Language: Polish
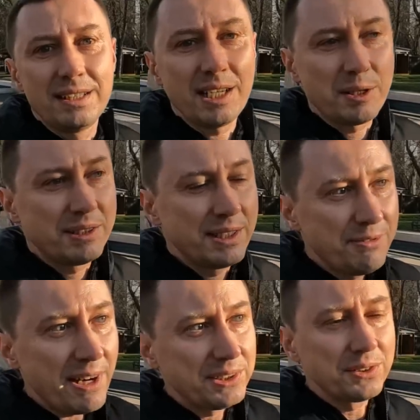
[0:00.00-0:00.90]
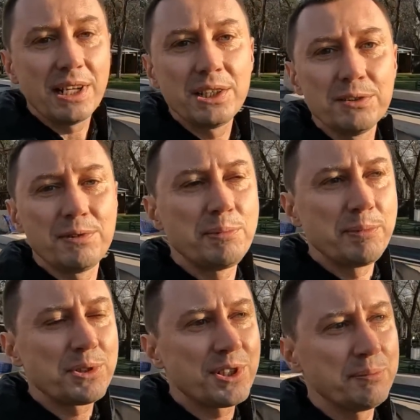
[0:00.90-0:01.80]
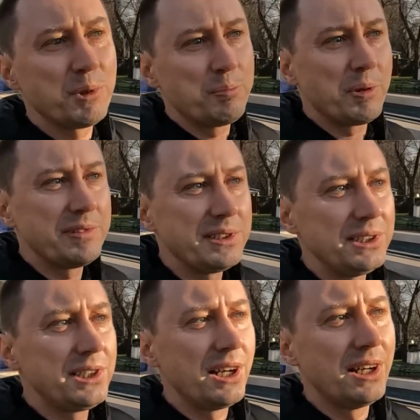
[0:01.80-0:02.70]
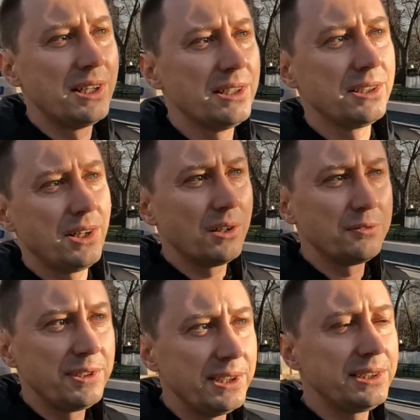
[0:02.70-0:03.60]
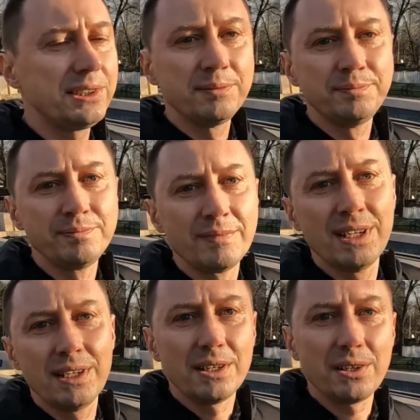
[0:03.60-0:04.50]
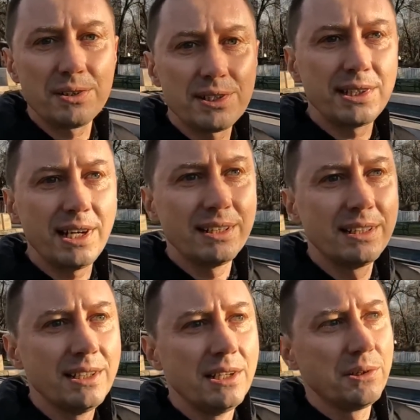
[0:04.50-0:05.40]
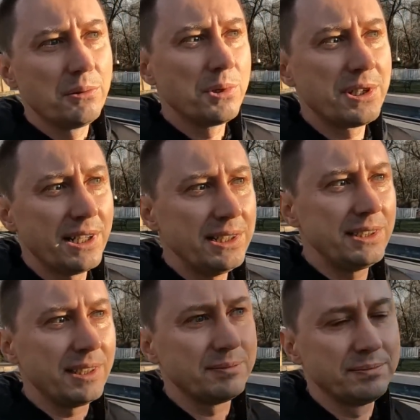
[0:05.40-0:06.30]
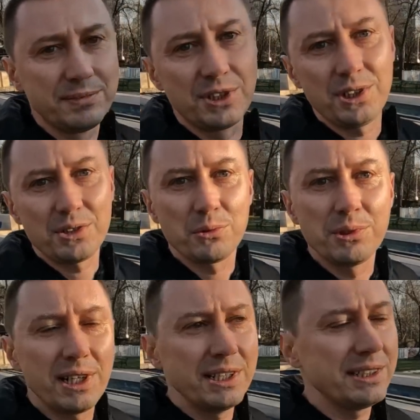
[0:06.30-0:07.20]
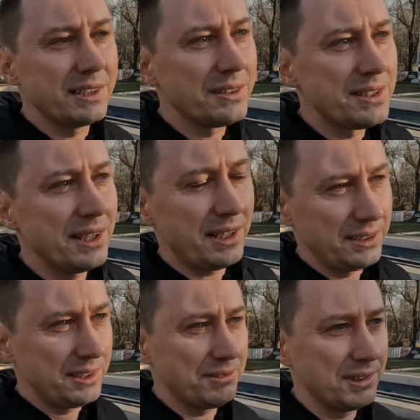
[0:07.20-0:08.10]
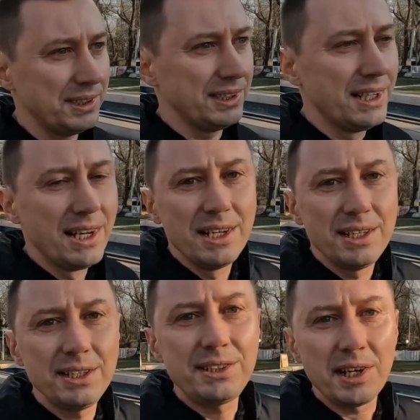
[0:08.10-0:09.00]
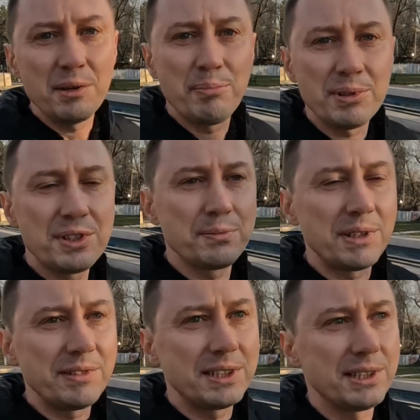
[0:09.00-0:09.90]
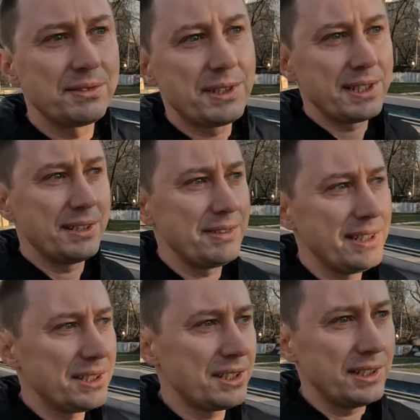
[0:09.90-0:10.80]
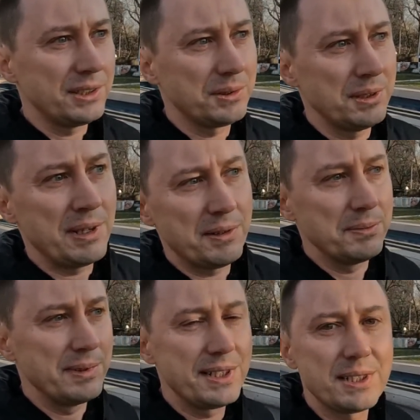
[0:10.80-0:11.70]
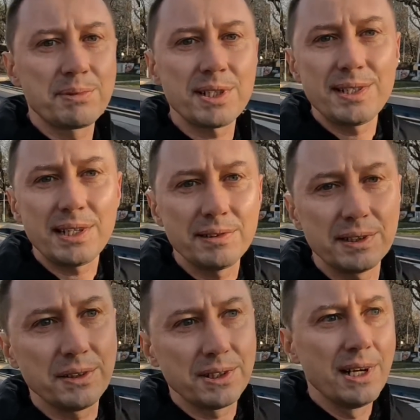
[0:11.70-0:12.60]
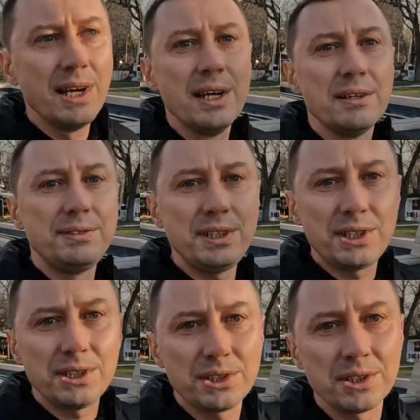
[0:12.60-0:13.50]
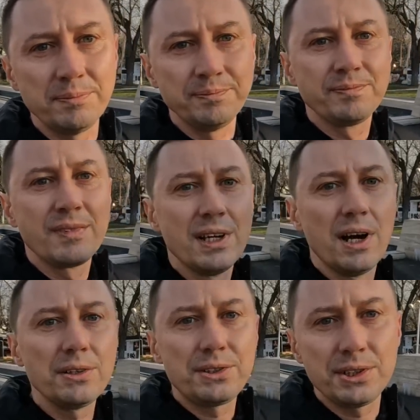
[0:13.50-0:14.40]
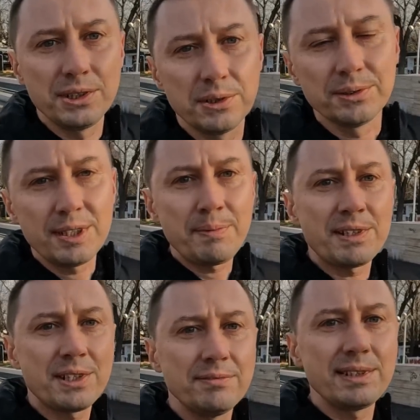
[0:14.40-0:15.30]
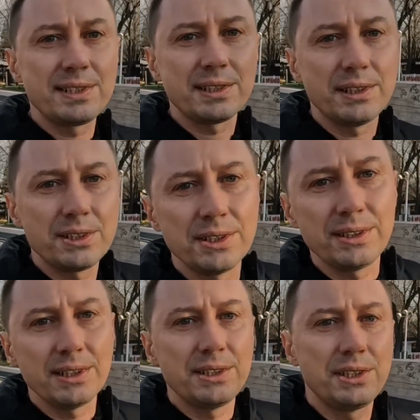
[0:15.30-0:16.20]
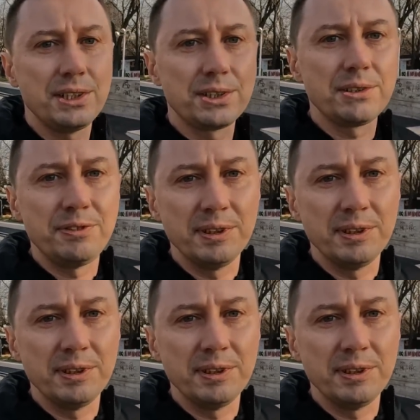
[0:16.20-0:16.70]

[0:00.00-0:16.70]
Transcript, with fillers: tak de facto na nowo, by można było powiedzieć, konflikt Rosja-Ukraina czy też Ukraina, Rosja, jak to woli. I chciałem podsumować te wszystkie wydarzenia, które miały miejsce przez cały rok w dzisiejszym odcinku. Zapraszam Was serdecznie na dzisiejszy